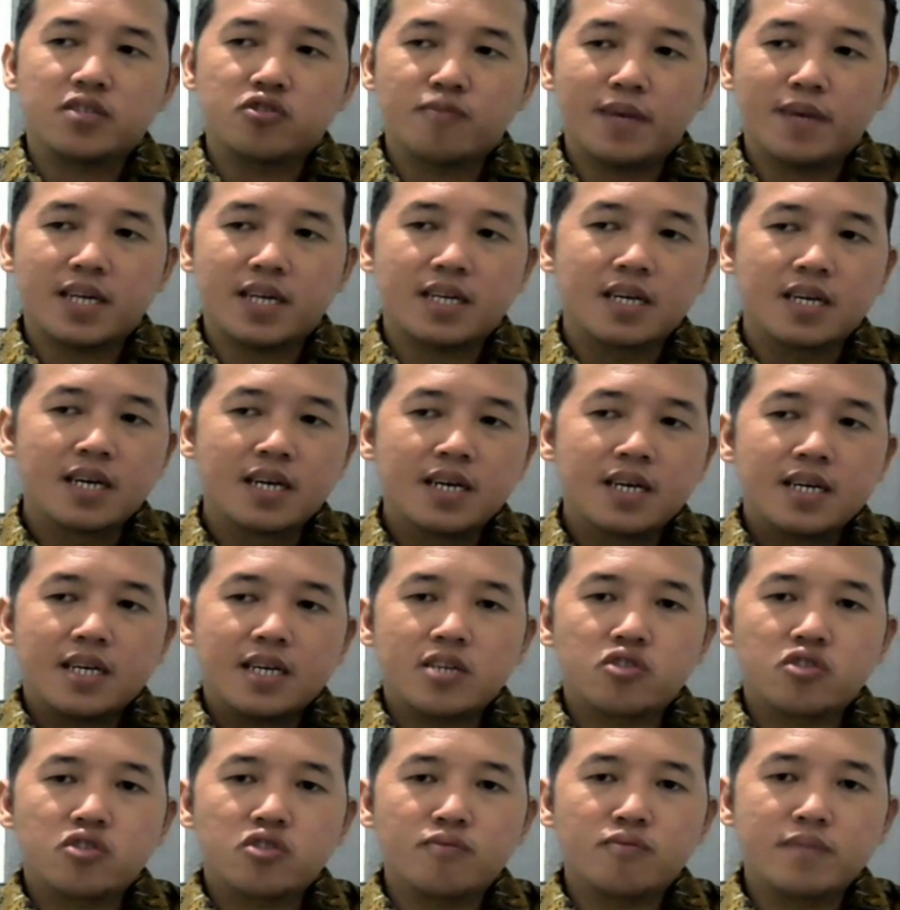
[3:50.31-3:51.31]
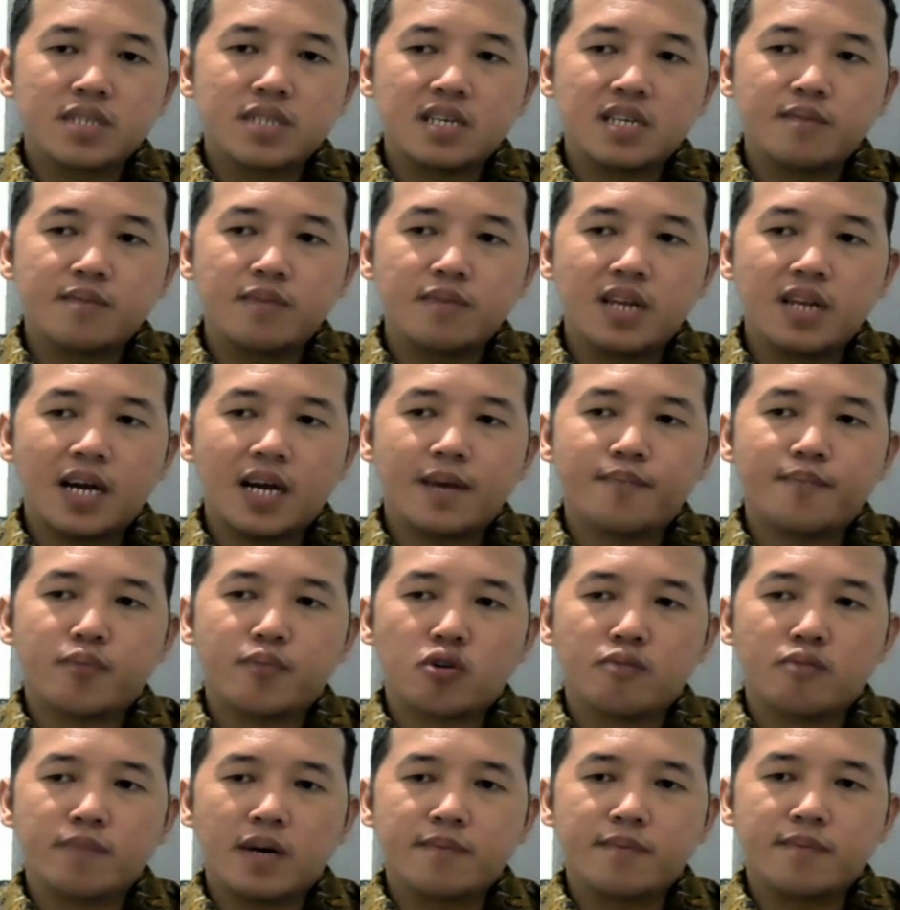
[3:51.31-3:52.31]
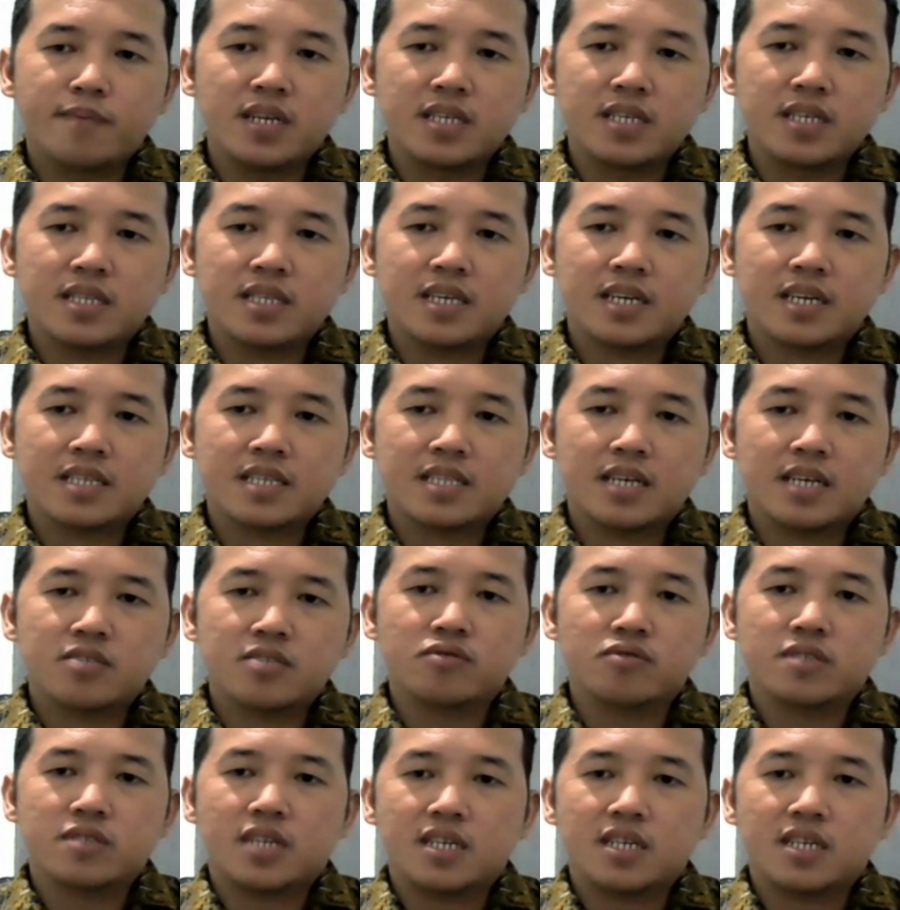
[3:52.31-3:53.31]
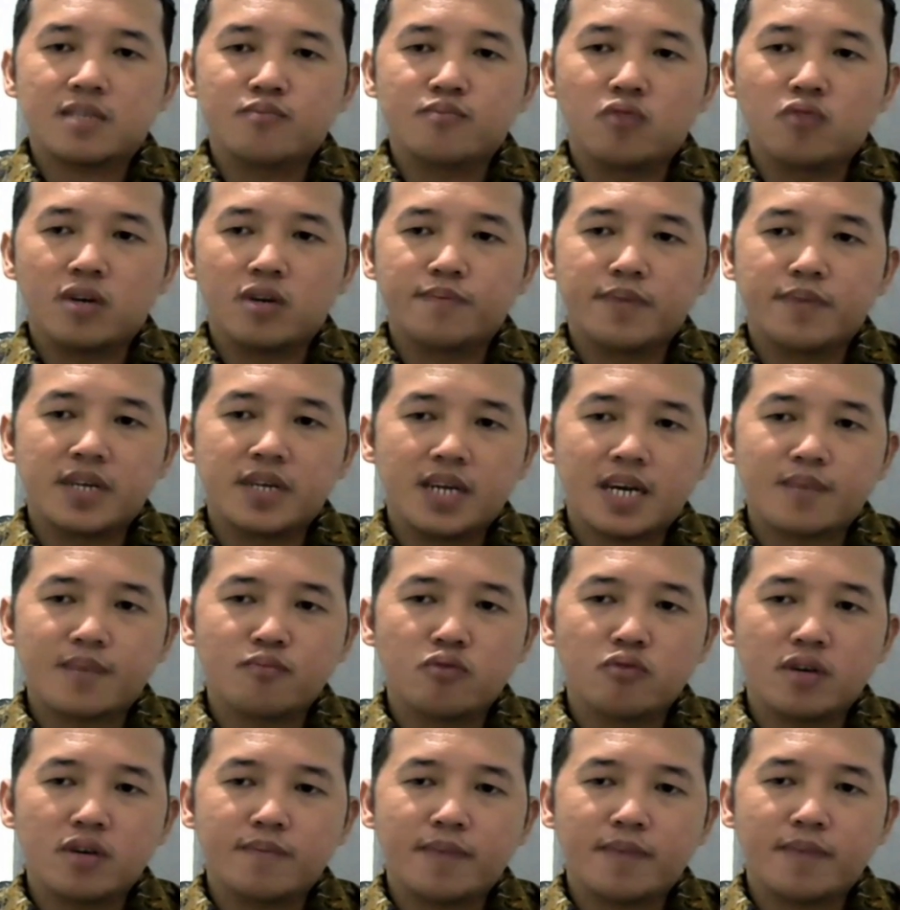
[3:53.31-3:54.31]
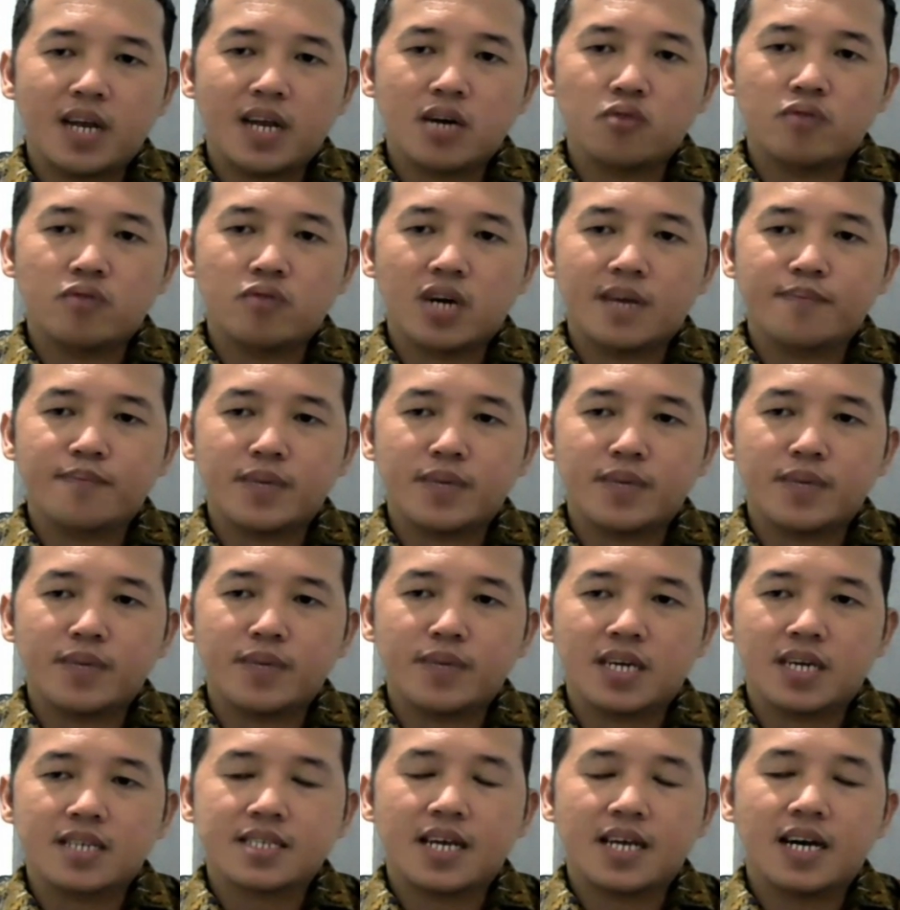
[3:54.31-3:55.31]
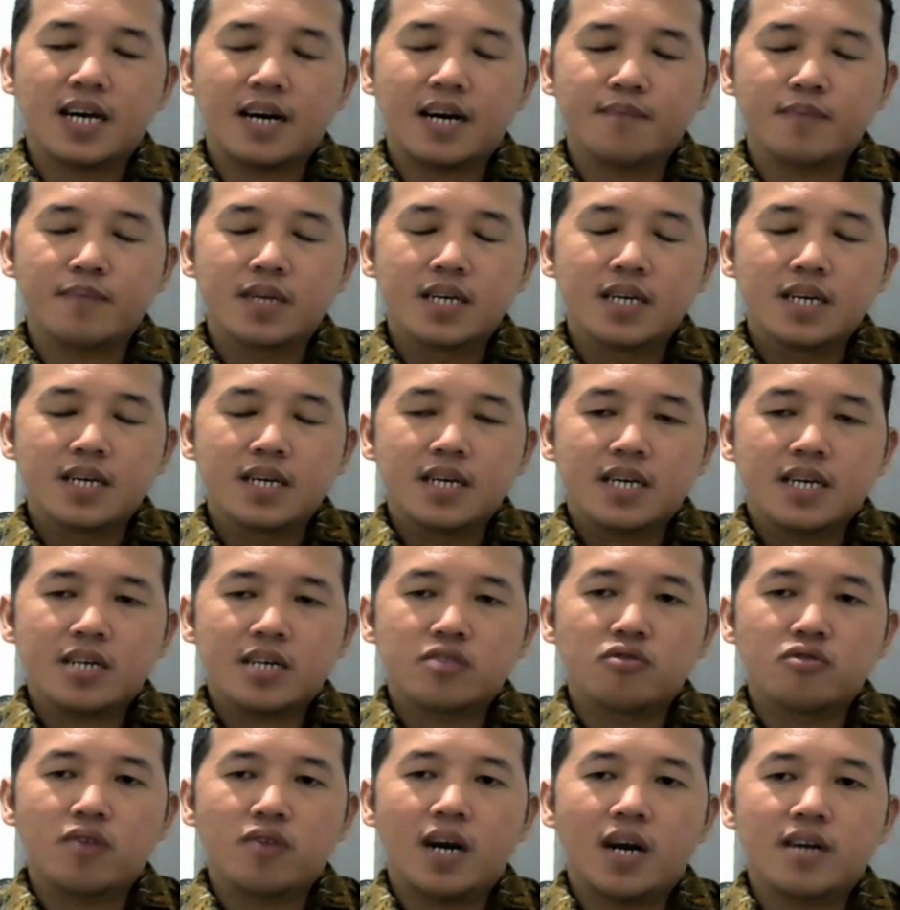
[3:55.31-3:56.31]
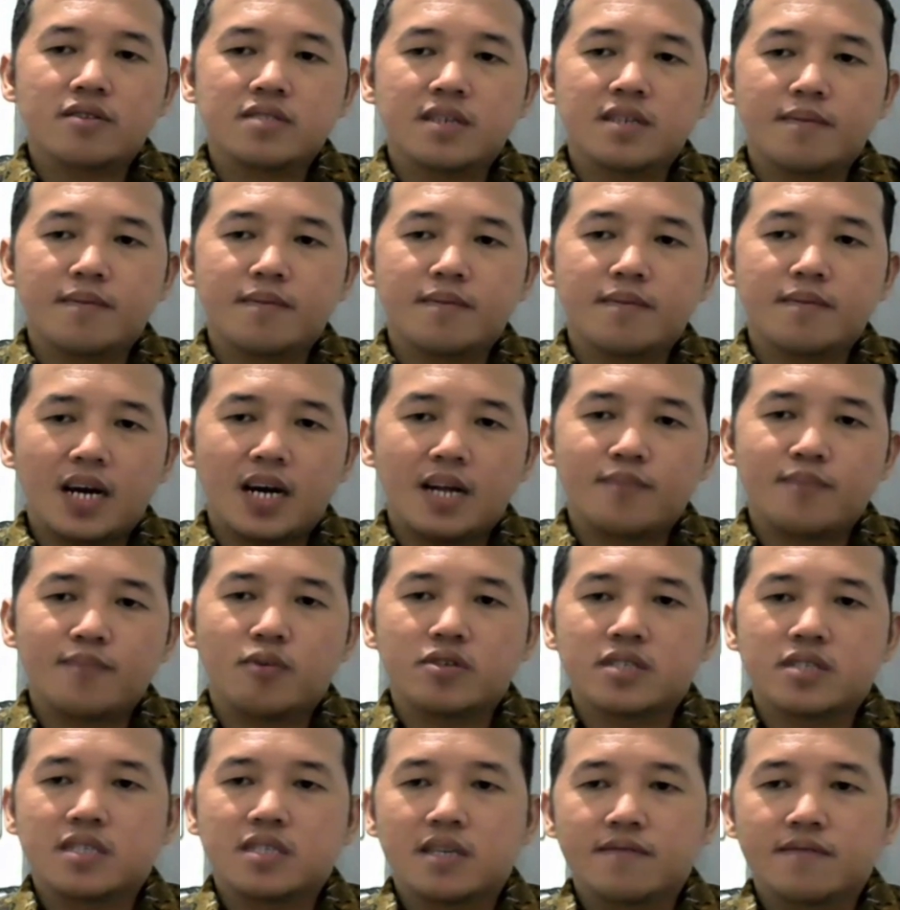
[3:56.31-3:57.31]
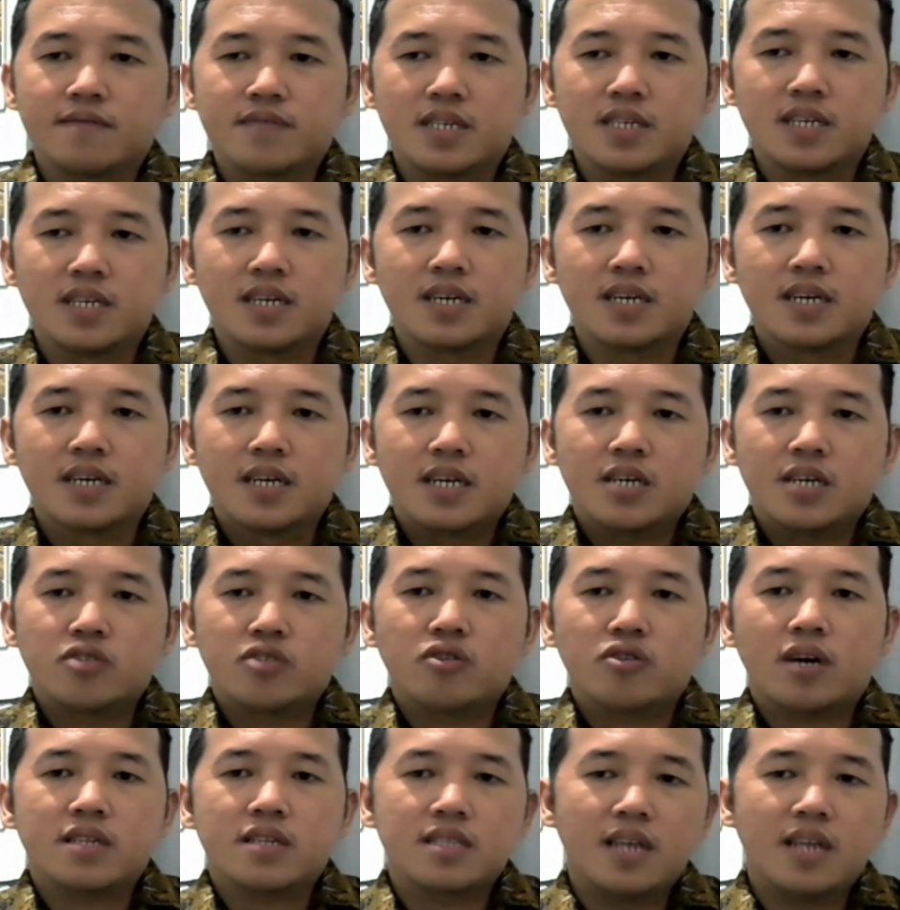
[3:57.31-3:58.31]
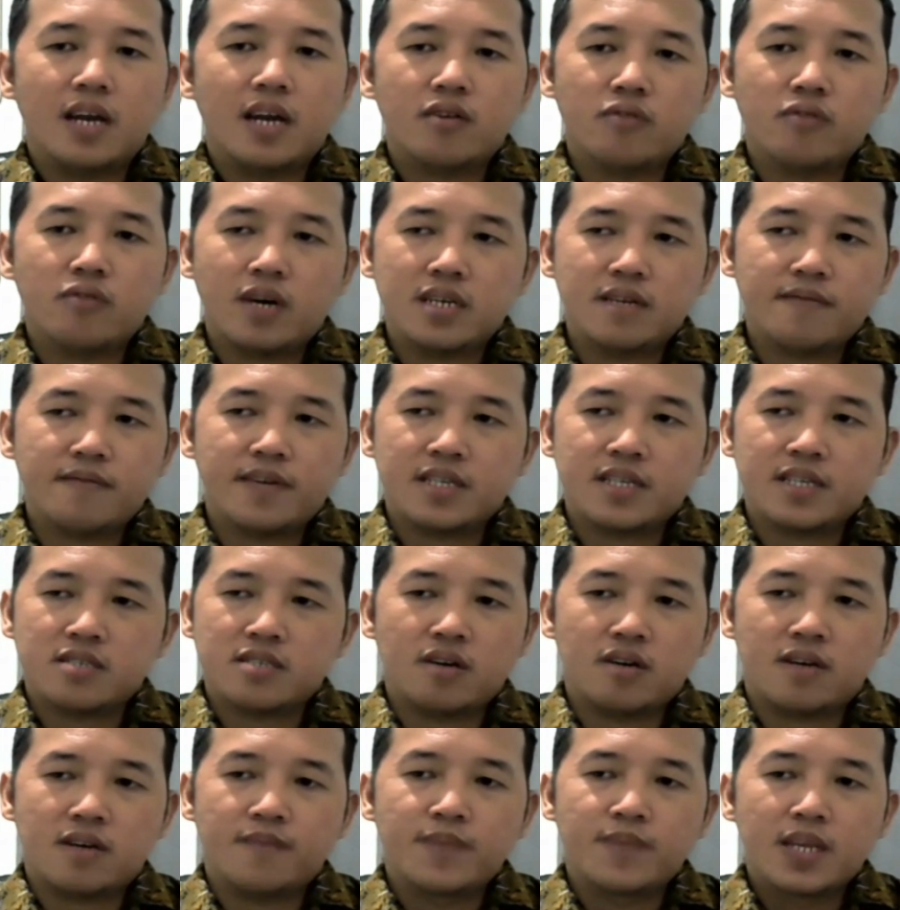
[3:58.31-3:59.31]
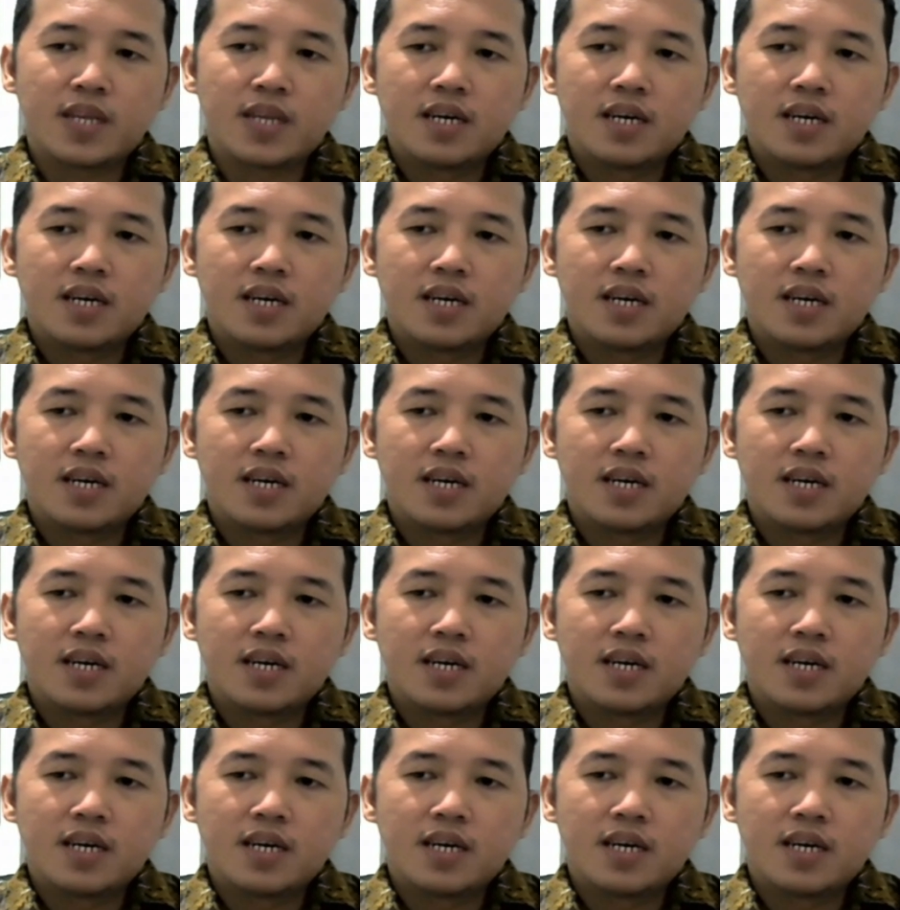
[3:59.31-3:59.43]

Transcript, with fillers: Cuman itu bisa dibilang probability kita sukses buat benar buat melakukan picking saham itu harusnya bakal positif. Jadi itu harus dilakukan investor.